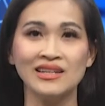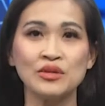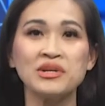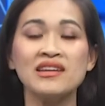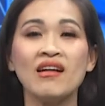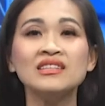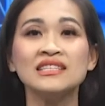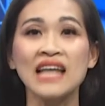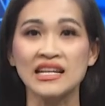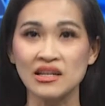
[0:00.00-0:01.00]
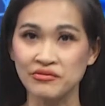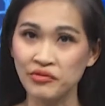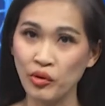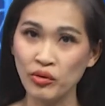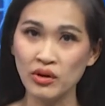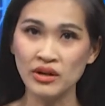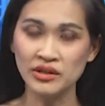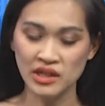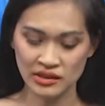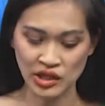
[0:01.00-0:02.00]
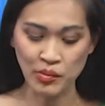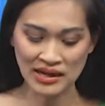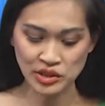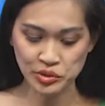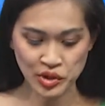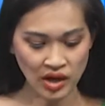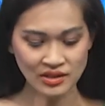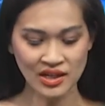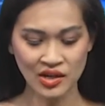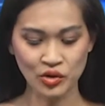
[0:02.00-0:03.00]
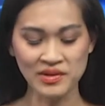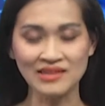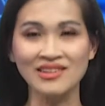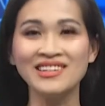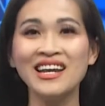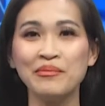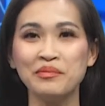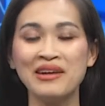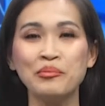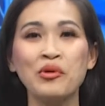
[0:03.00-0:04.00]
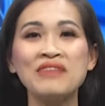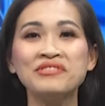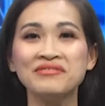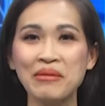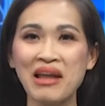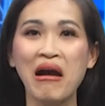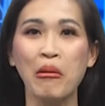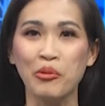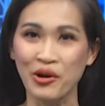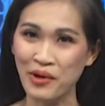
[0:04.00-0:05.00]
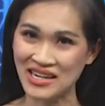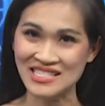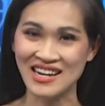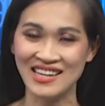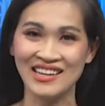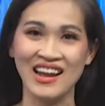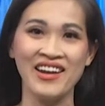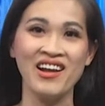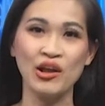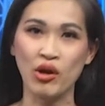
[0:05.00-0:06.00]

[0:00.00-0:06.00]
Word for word: trong khi đó thì tại thành phố ờ, tiểu bang New York cũng đã thử nghiệm một cái phương pháp là học ở ngoài trời ở đó là